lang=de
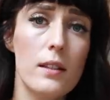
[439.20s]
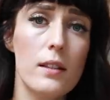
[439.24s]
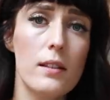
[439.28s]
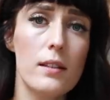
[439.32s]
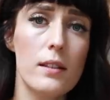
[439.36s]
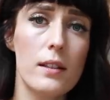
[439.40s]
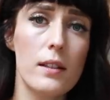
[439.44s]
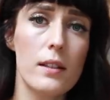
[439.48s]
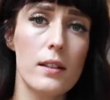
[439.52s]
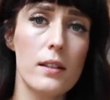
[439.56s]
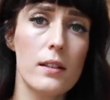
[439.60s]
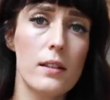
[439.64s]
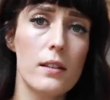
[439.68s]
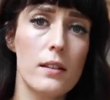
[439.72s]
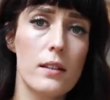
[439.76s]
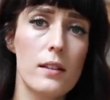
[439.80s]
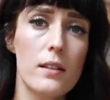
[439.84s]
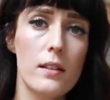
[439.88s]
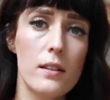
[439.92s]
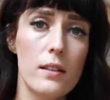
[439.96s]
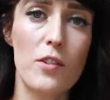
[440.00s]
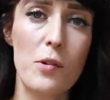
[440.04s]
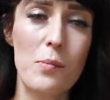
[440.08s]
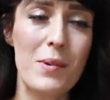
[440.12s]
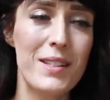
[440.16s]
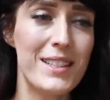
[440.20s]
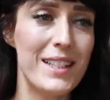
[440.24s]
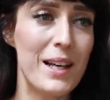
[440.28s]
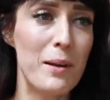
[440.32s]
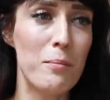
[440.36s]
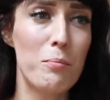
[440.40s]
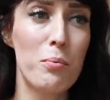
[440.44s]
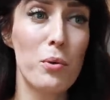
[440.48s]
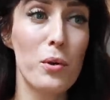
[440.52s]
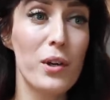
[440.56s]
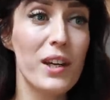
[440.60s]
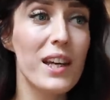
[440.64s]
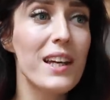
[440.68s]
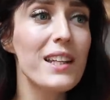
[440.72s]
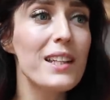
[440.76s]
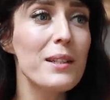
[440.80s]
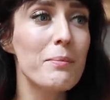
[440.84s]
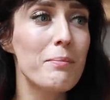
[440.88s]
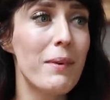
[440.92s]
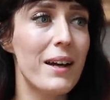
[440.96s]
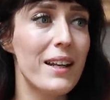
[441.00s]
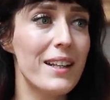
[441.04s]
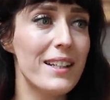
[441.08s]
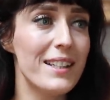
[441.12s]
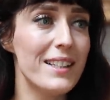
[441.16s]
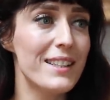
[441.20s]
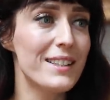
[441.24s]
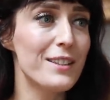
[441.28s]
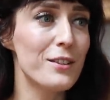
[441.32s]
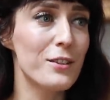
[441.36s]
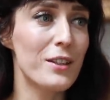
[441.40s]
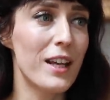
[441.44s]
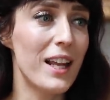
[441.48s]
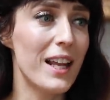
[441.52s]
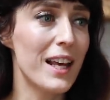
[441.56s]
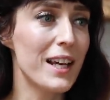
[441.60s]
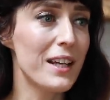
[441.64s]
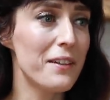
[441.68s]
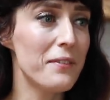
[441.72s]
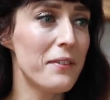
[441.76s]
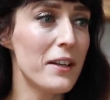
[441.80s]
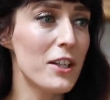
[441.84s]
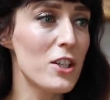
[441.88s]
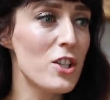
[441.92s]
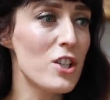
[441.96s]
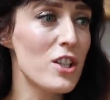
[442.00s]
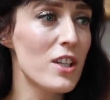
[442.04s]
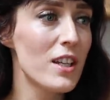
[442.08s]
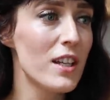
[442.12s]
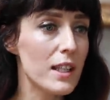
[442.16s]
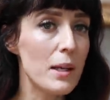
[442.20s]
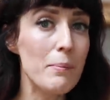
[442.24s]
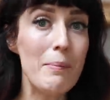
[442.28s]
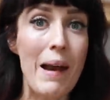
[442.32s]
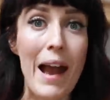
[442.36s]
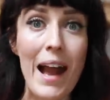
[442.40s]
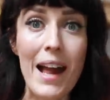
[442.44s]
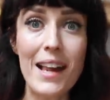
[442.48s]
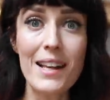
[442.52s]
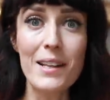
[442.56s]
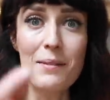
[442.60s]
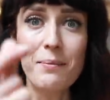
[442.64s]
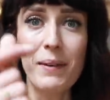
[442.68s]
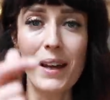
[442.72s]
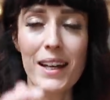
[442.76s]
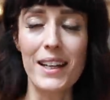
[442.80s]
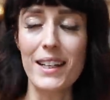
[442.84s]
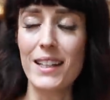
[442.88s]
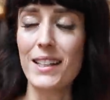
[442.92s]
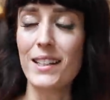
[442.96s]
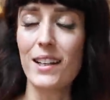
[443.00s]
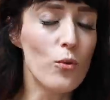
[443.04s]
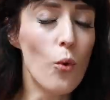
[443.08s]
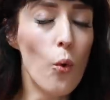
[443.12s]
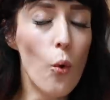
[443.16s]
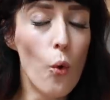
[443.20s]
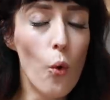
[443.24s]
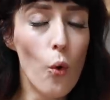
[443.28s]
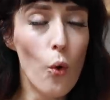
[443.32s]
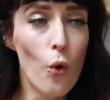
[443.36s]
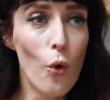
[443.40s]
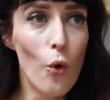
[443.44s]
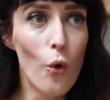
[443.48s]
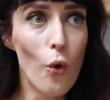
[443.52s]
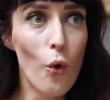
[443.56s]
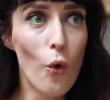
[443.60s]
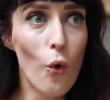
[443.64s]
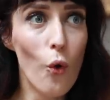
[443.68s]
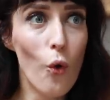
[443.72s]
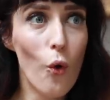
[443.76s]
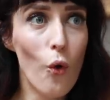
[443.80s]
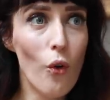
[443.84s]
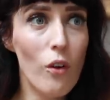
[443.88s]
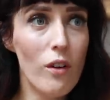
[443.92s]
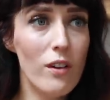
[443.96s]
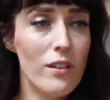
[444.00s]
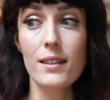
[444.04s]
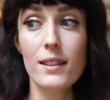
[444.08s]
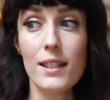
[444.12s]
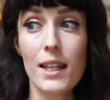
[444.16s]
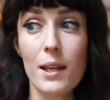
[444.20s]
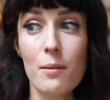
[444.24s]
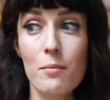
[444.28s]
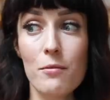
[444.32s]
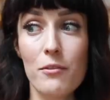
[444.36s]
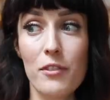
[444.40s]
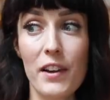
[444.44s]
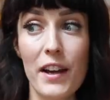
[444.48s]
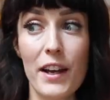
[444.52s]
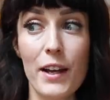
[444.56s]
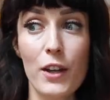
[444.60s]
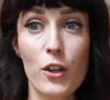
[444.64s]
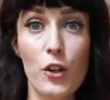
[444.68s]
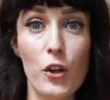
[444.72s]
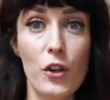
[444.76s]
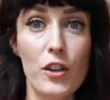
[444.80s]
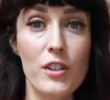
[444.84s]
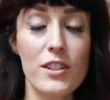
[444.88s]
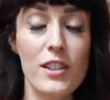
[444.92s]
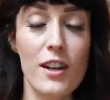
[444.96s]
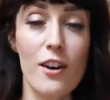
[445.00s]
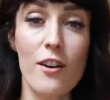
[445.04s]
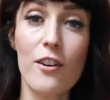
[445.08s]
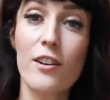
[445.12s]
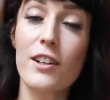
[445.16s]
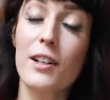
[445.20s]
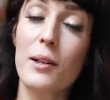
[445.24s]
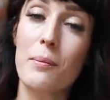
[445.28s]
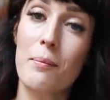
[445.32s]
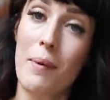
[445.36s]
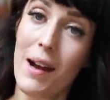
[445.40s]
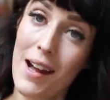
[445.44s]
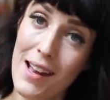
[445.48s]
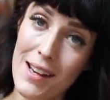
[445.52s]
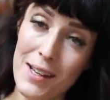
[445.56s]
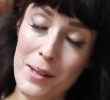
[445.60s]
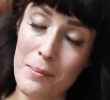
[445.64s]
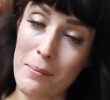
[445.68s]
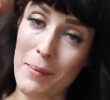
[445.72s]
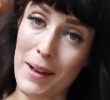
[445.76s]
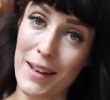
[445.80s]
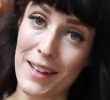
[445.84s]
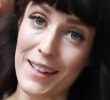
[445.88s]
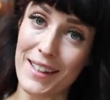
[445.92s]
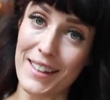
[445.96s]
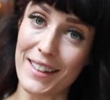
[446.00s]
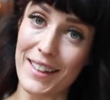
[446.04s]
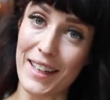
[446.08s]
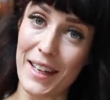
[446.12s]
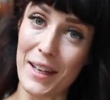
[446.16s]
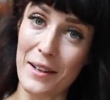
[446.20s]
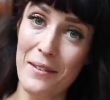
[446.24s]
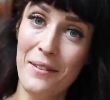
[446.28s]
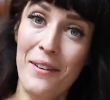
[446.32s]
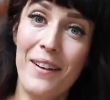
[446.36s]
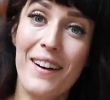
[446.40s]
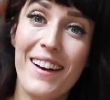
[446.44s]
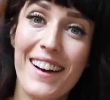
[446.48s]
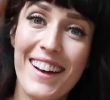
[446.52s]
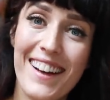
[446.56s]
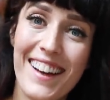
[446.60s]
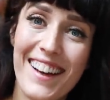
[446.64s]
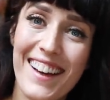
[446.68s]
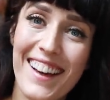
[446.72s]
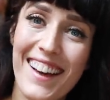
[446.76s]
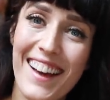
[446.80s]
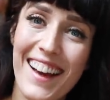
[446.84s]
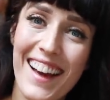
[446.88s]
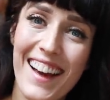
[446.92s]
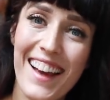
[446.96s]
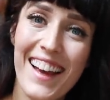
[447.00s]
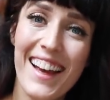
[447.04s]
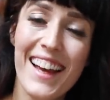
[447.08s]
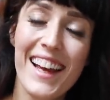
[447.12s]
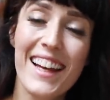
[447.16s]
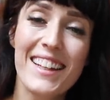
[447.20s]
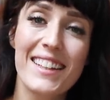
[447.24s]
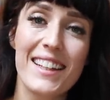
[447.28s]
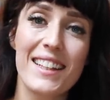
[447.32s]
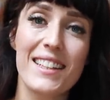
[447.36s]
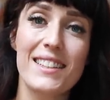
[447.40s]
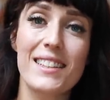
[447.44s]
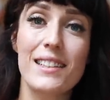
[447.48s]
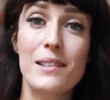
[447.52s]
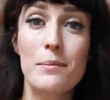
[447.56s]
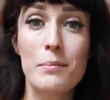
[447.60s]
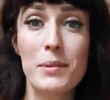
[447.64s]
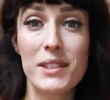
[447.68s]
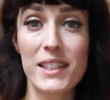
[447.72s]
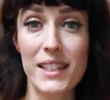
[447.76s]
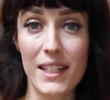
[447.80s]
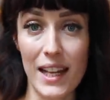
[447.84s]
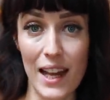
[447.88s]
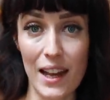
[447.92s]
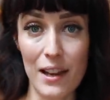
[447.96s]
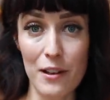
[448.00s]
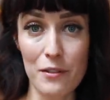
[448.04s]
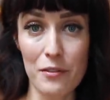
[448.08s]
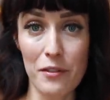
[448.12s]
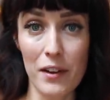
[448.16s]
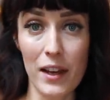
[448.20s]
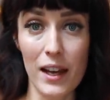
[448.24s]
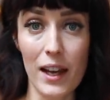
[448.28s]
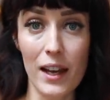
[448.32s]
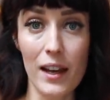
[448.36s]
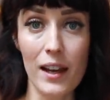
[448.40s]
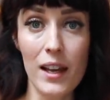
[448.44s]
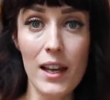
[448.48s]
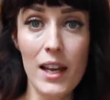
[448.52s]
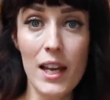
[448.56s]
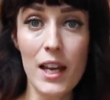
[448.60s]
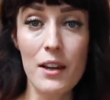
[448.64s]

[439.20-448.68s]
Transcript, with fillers: Diese, ich will mal sagen, pürierte Mandeln. Das ist totaler Quatsch. Gemahlene Mandeln. In dem Fall könnt ihr auch gemahlene Mandeln nehmen. Dann ist es ein bisschen einfacher.